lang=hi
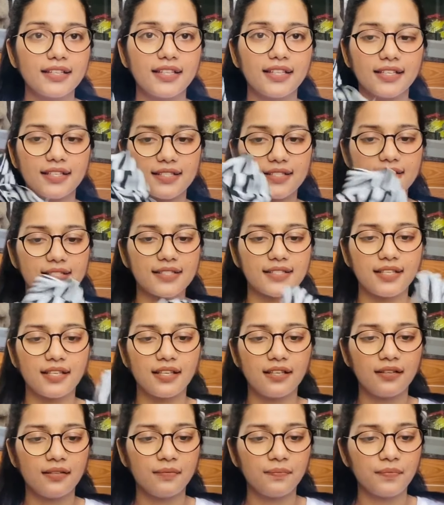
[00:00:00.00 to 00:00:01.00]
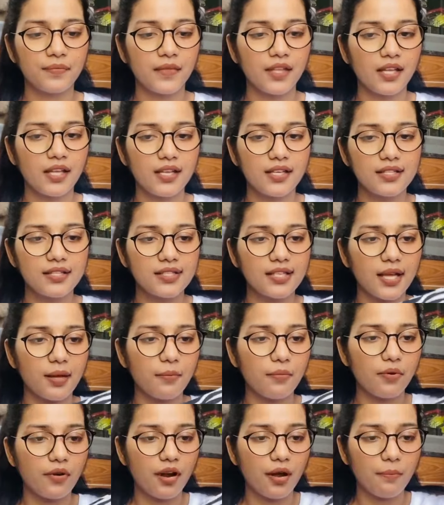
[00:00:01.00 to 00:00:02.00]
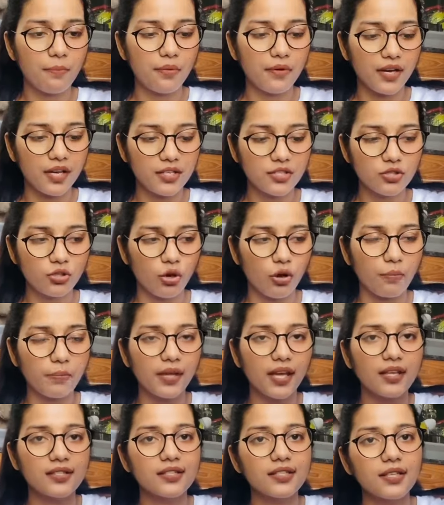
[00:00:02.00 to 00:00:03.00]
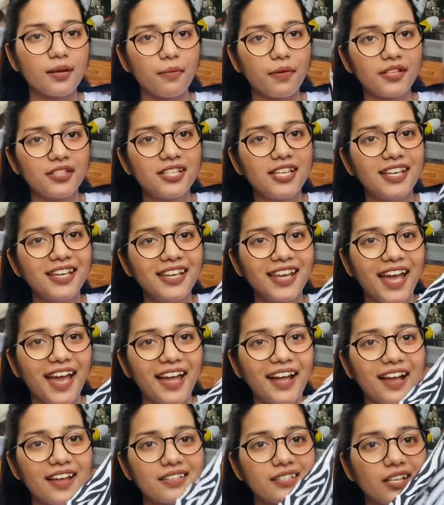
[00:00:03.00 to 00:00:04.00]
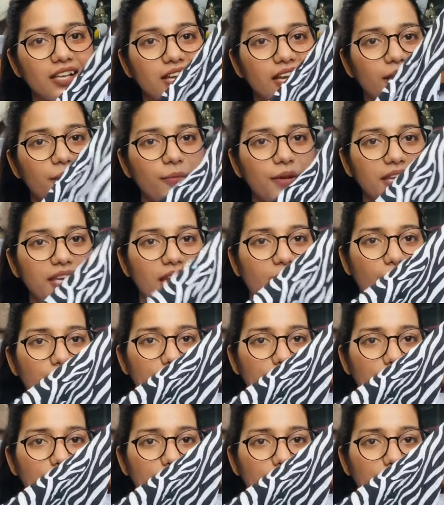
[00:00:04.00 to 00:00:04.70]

दिस जेब्रा प्रिंट टॉप ये ऐसे समझ ही नहीं आएगा ऐसे लगेगा मैं क्या